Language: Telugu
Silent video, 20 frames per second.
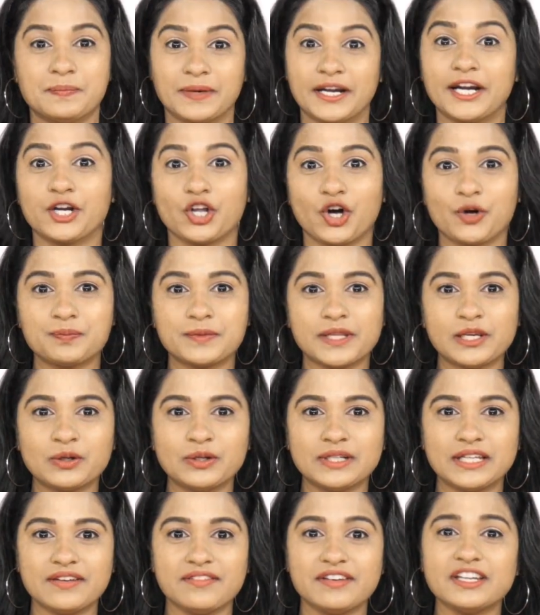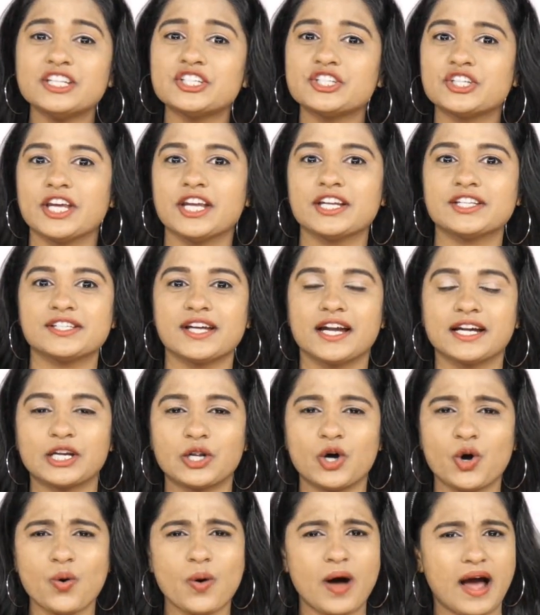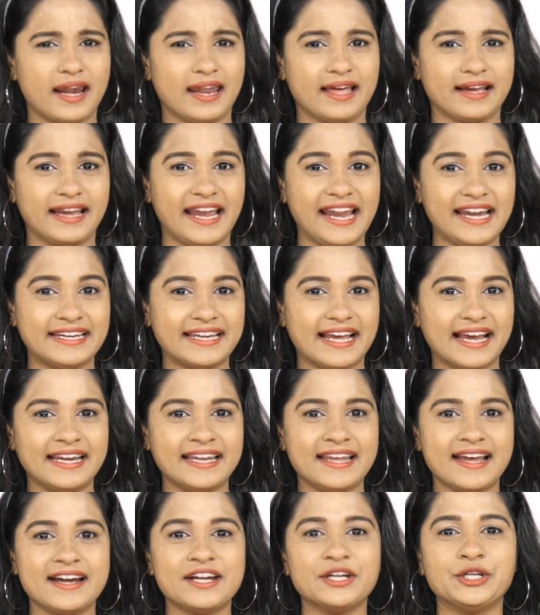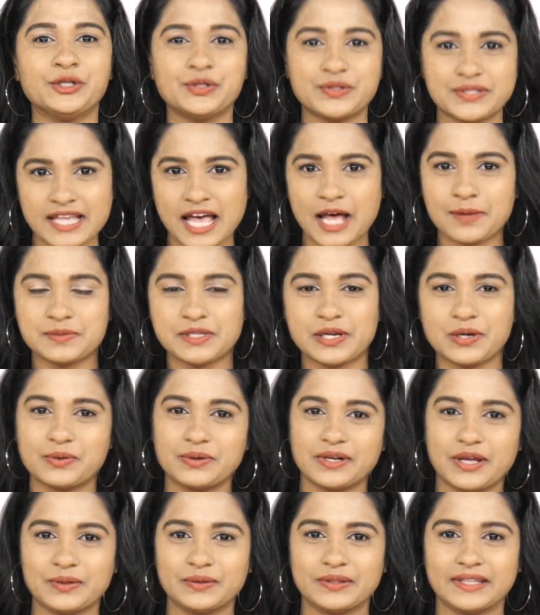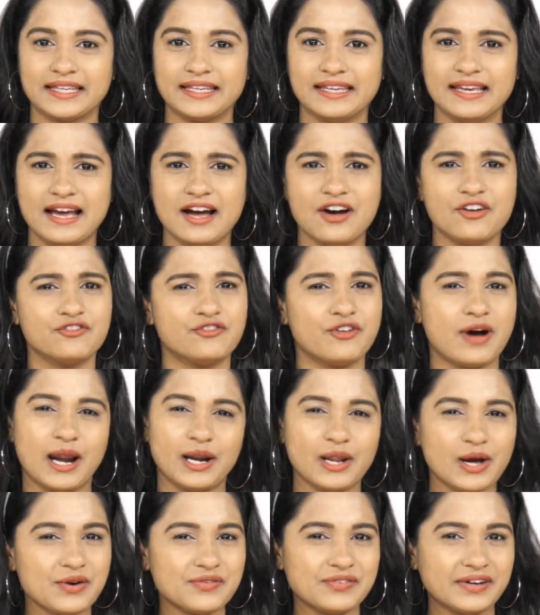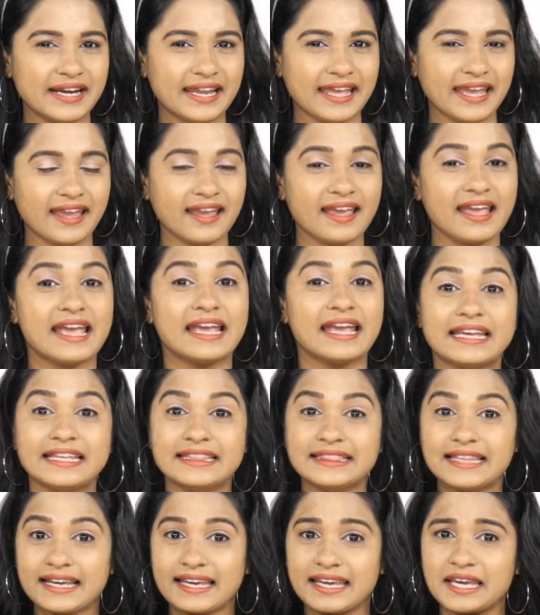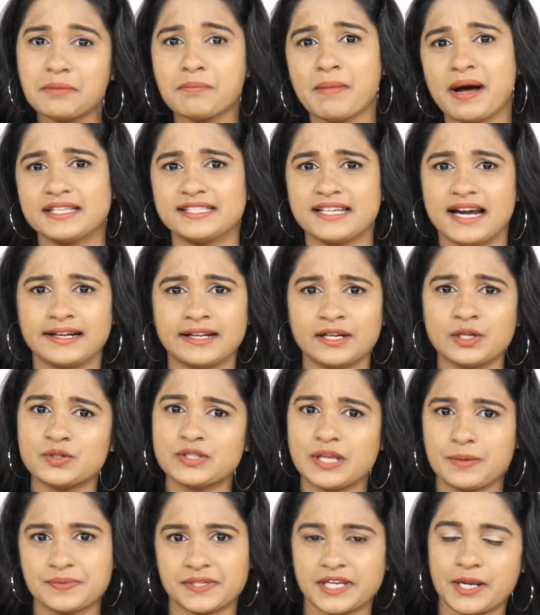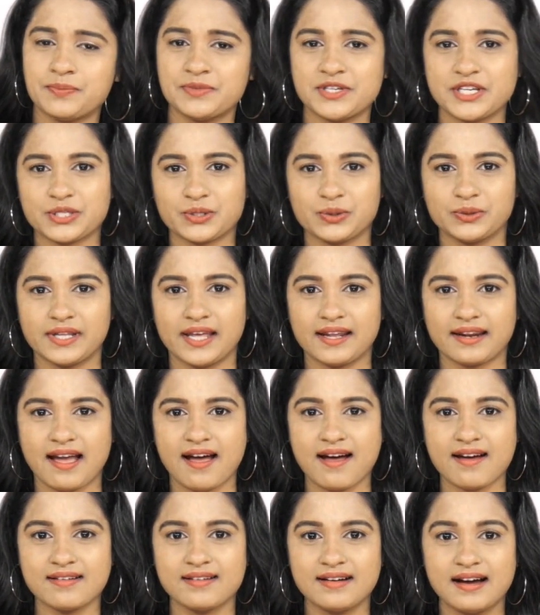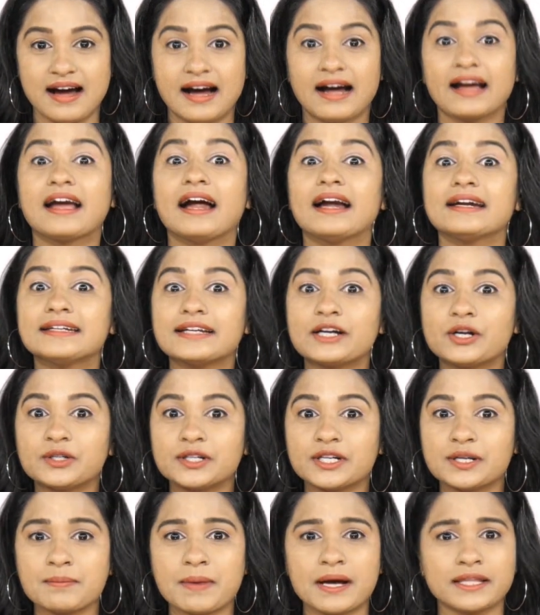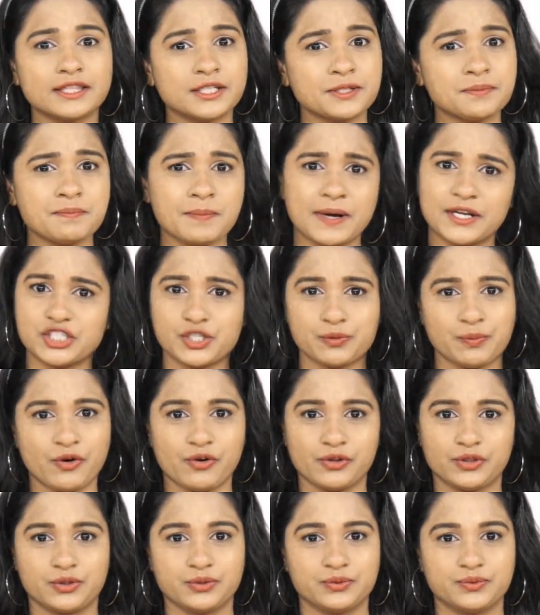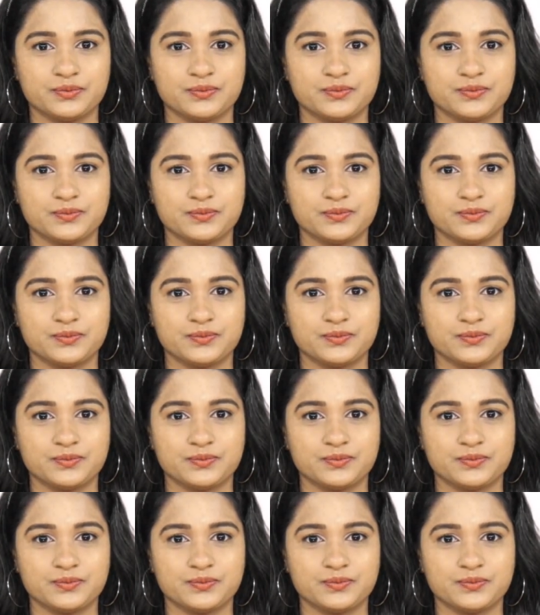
మన టాప్ తెలుగు టీవీ షేర్ చాట్లో అలాగే డైలీ హండ్ న్యూస్ హ్యాప్స్లో కూడా ఉంది ఫాలో అవ్వండి ఇంతకీ మా ఛానల్ను సబ్స్క్రైబ్ చేసుకుంటారుగా గంట కొట్టడం మాత్రం మర్చిపోవద్దు